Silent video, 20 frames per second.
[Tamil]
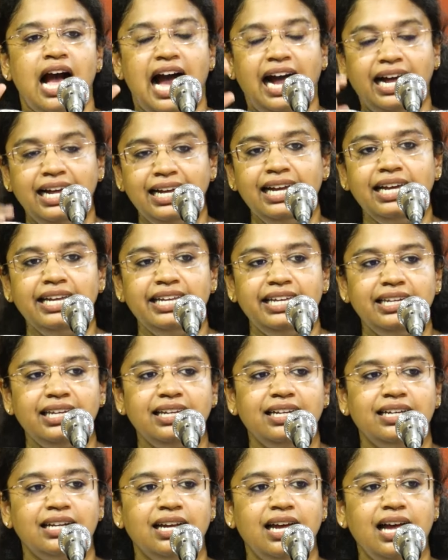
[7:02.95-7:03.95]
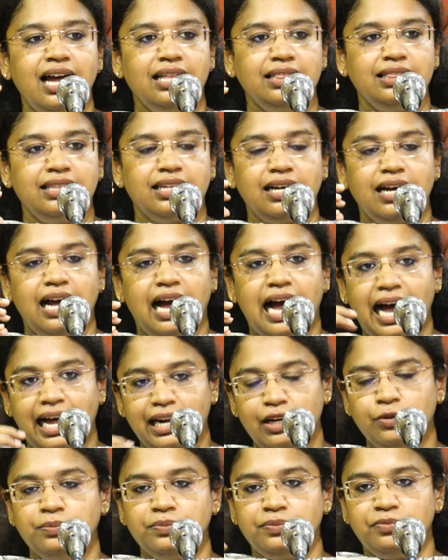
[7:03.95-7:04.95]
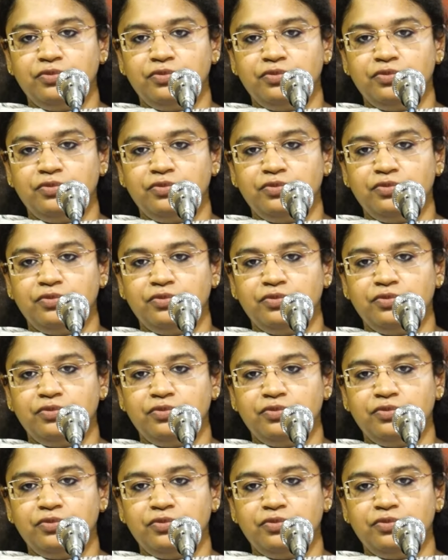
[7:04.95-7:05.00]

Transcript: அங்கே இருக்கிற அந்த ஆளும்